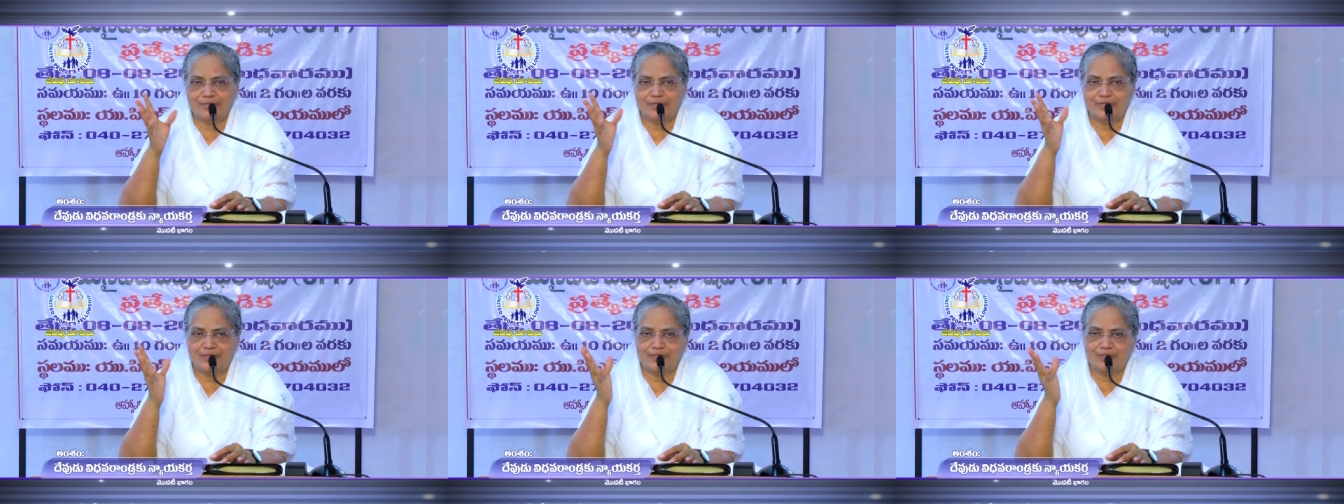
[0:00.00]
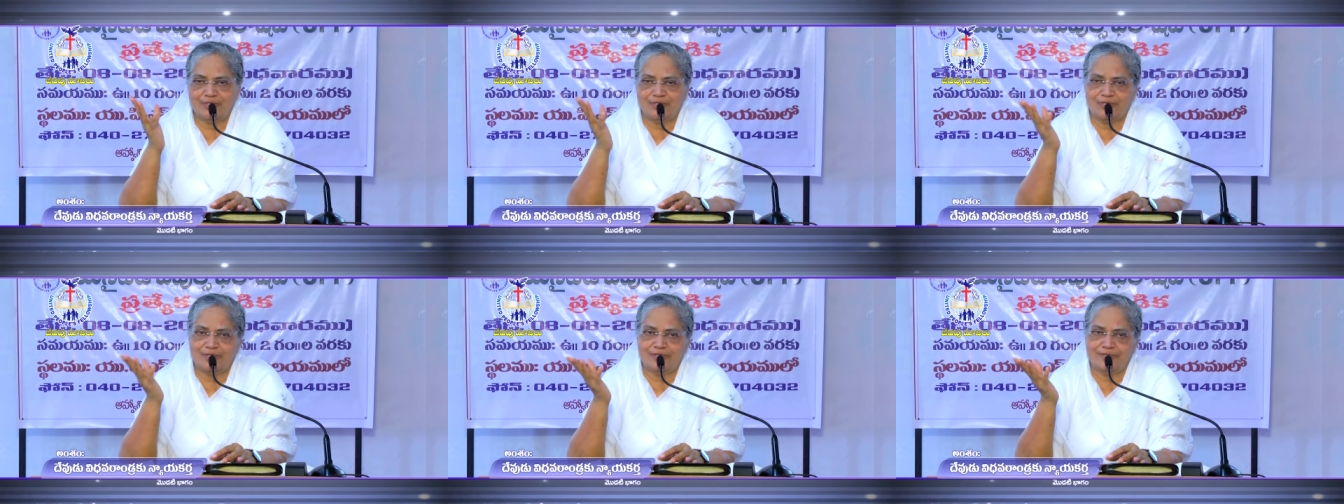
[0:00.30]
ఎంత
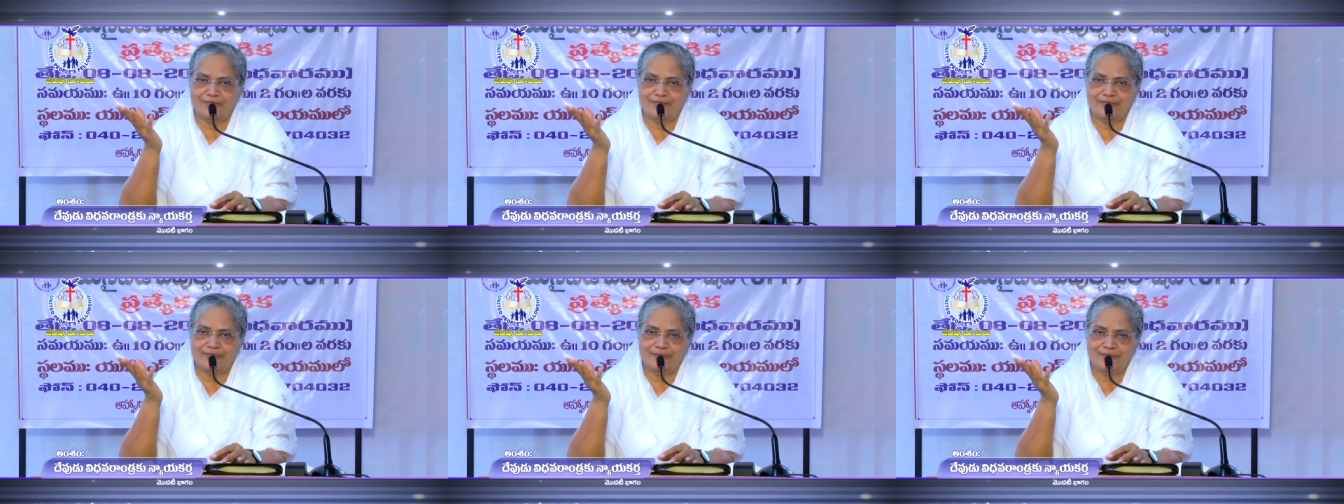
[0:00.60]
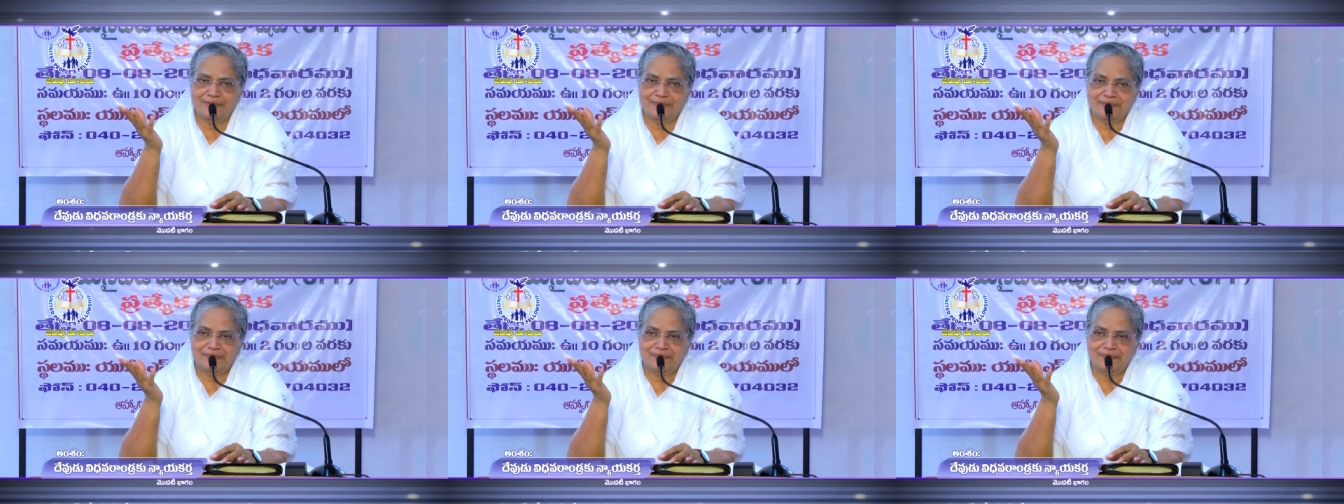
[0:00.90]
శక్తి
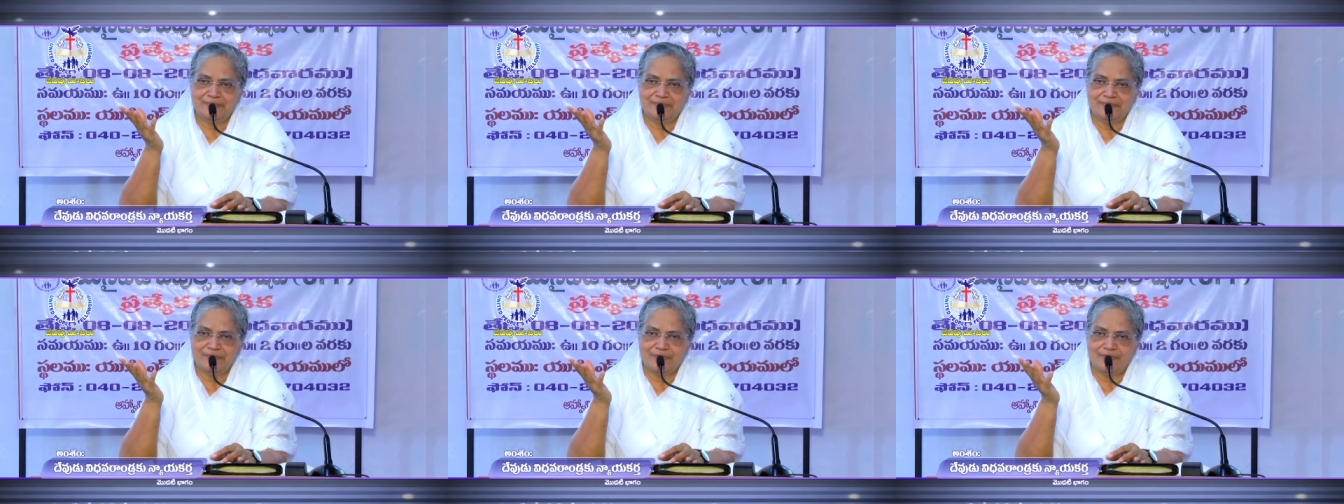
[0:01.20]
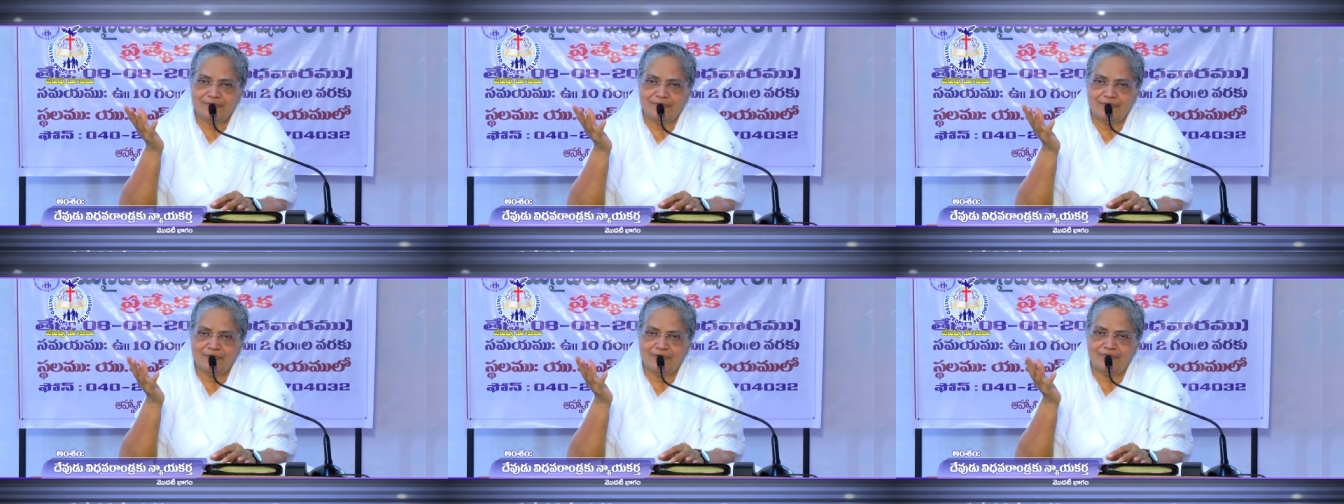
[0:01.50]

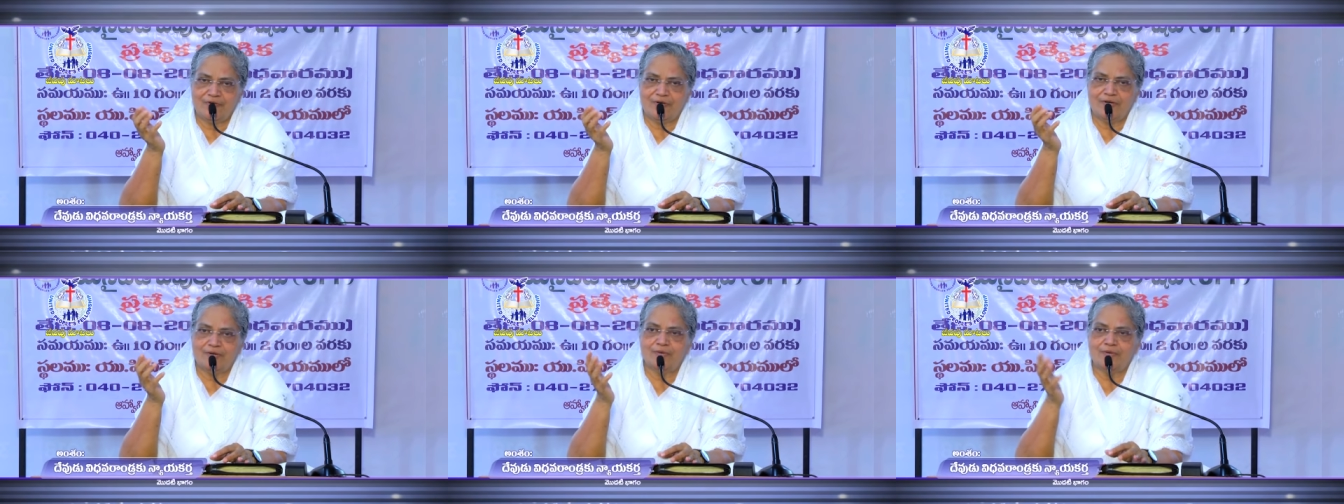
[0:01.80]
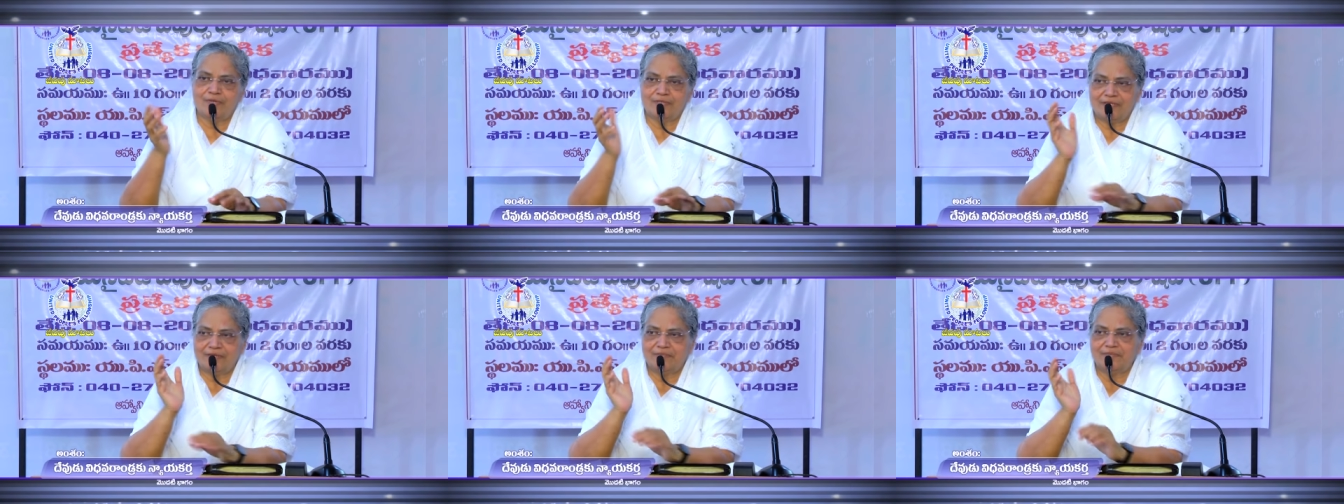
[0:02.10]
మగవాడు
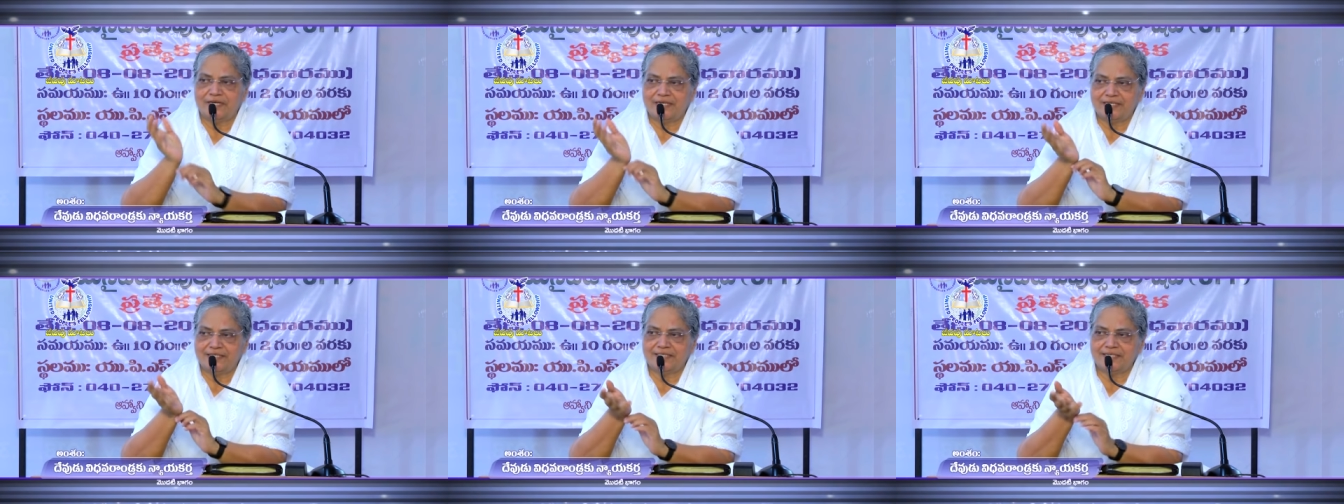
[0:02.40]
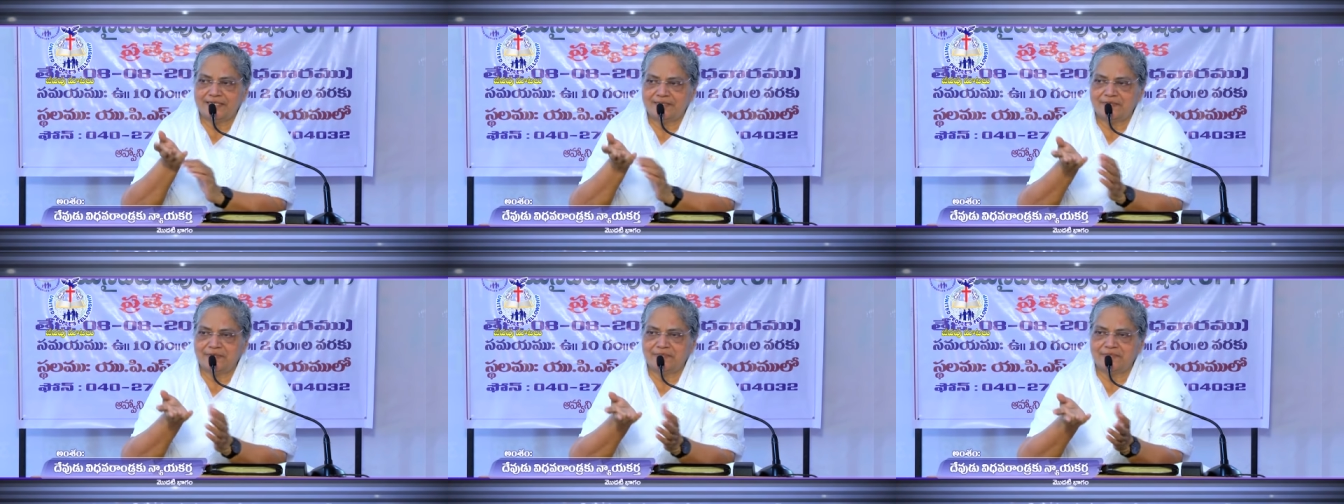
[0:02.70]
కొడితే
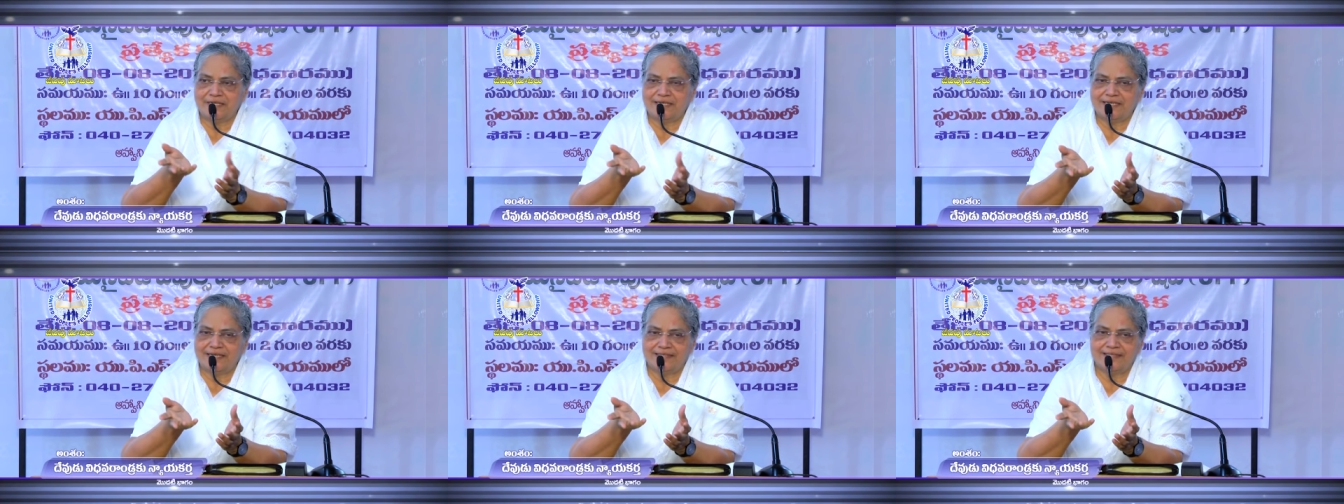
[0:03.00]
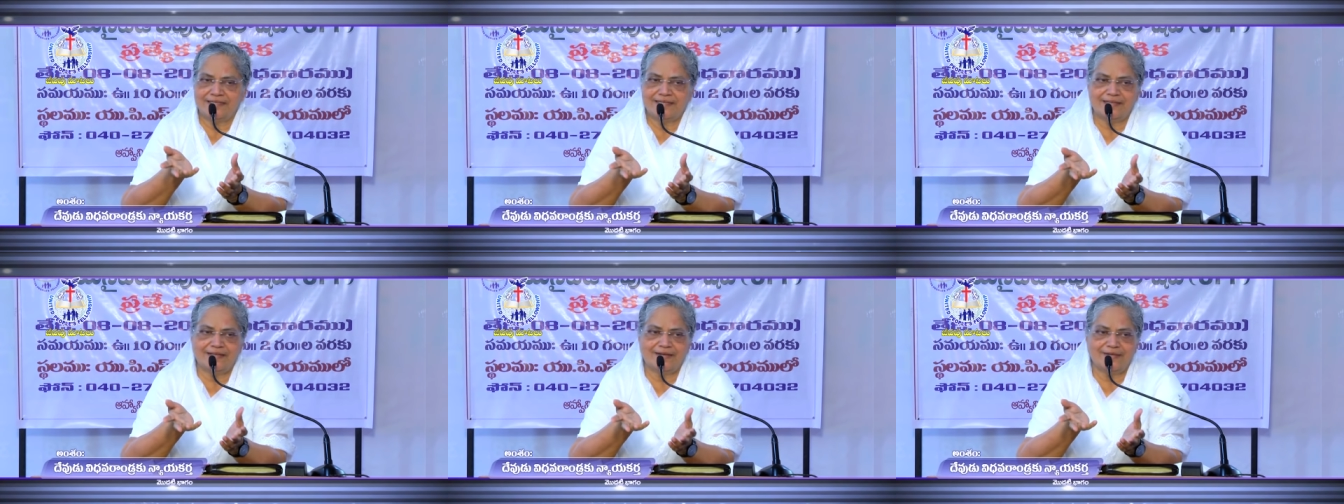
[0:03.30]
భరించడమే
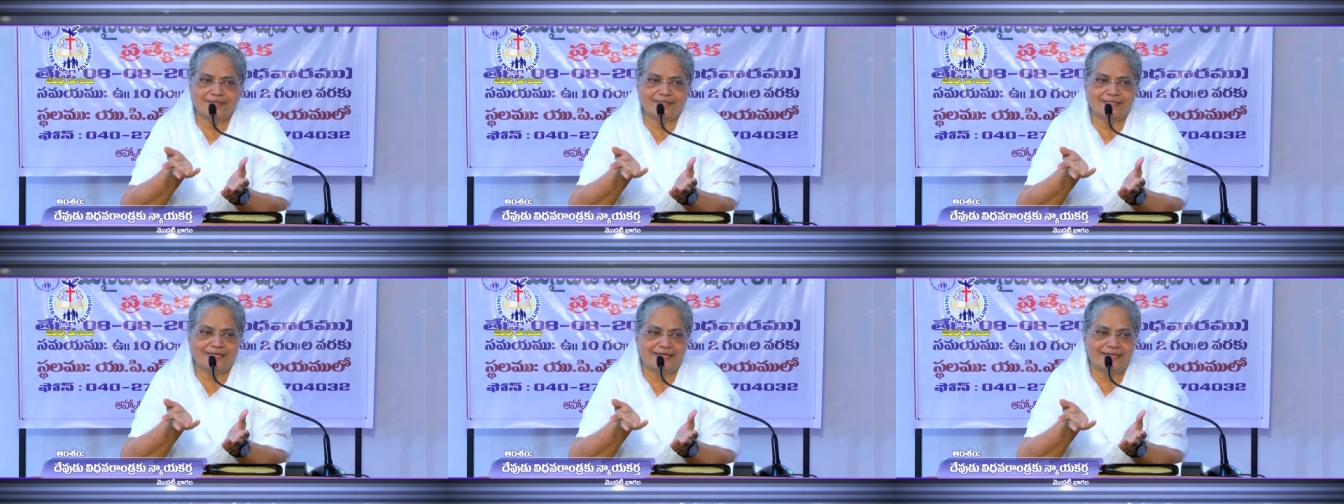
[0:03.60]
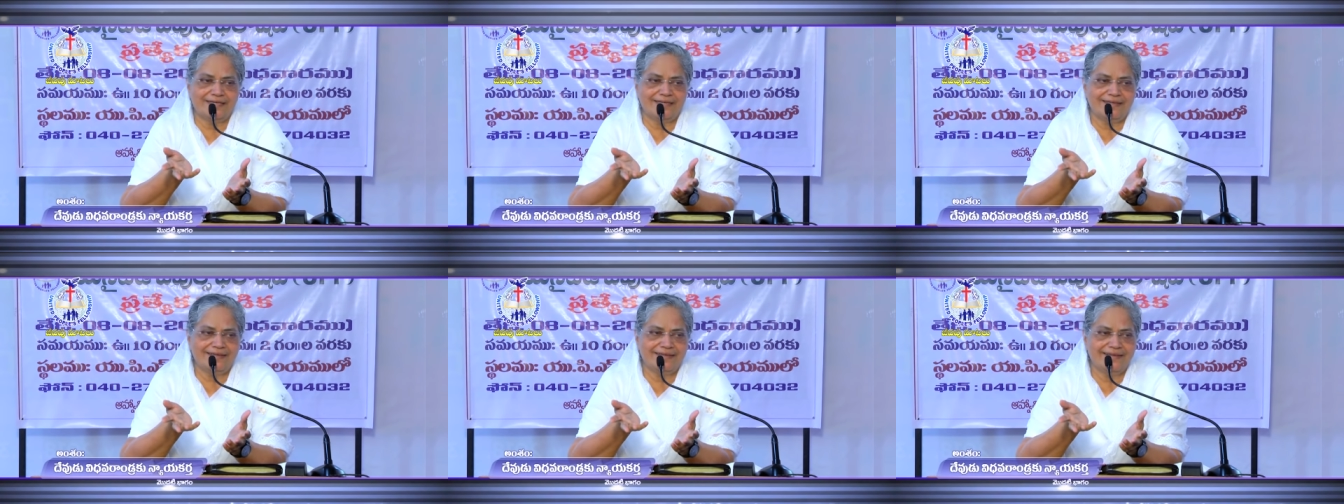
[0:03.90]
మనకందరికీ తెలుసు
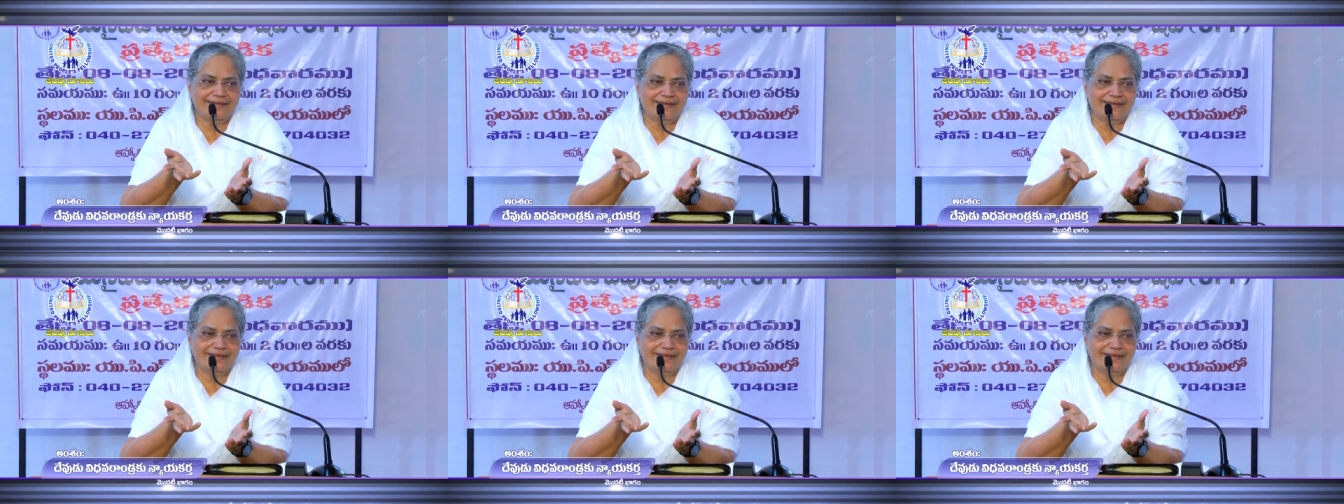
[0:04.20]
కానీ